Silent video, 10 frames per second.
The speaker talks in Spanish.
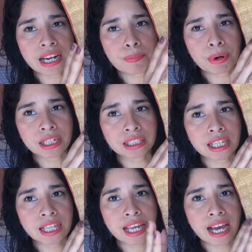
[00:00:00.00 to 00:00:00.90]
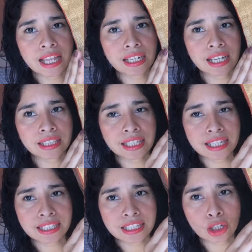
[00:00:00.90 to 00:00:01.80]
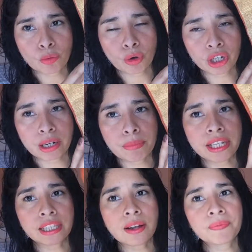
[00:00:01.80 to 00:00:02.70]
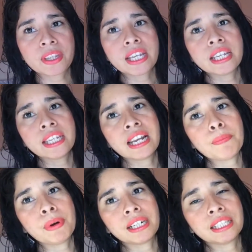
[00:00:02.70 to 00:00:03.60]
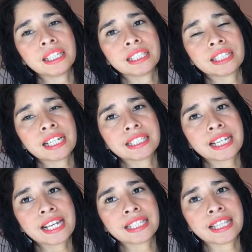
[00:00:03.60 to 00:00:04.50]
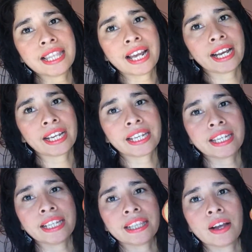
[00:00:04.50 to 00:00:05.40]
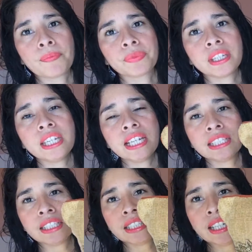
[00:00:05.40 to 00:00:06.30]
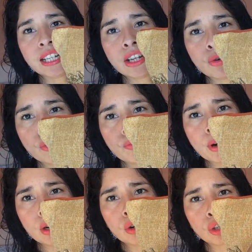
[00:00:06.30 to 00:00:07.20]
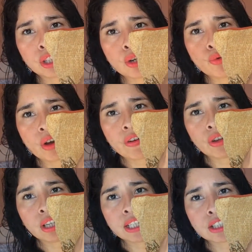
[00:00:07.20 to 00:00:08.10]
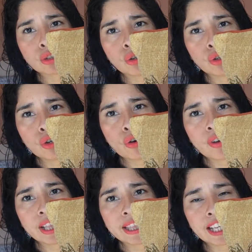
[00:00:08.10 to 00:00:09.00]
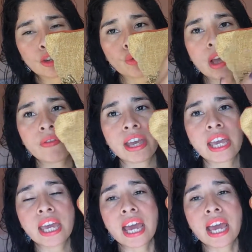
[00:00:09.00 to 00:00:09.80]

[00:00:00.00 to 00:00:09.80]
En la parte de adelante es así como cremita y en la parte de atrás es naranjita. Y este tiene un valor de 9 dólares con 99.